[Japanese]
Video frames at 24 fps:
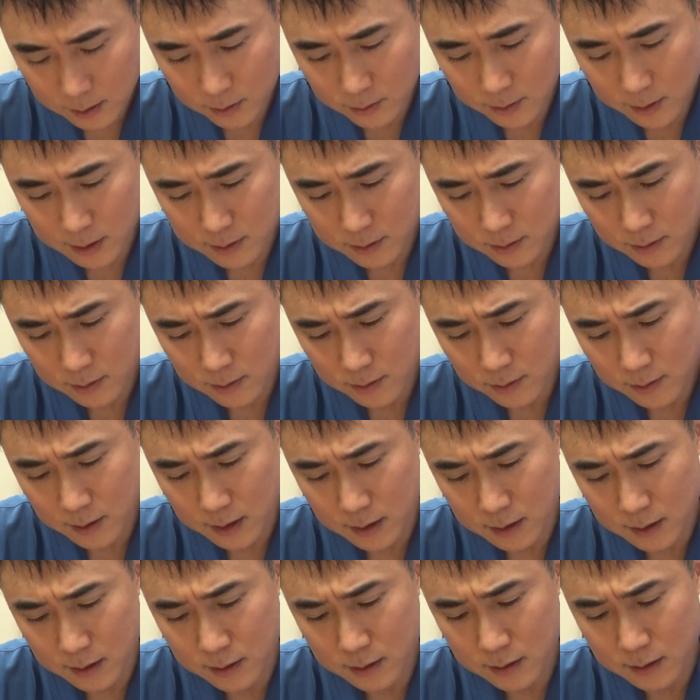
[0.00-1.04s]
とはそれとは
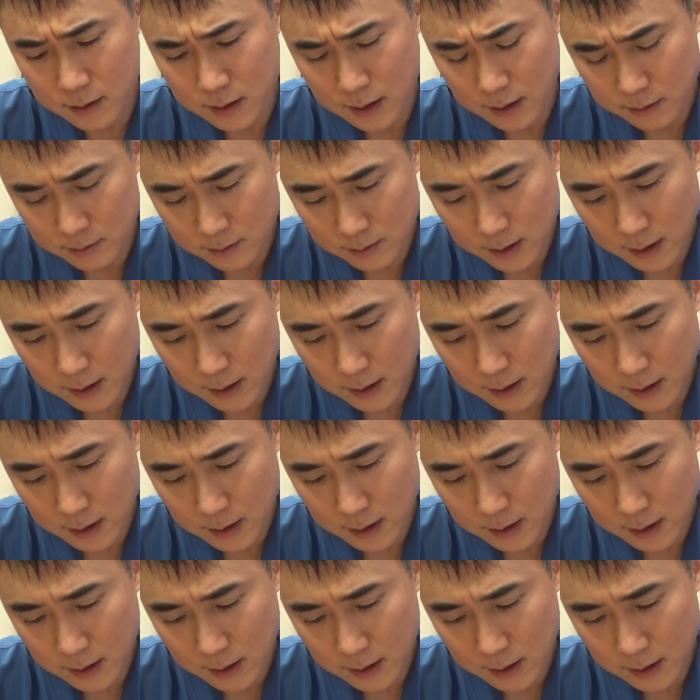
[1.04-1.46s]
逆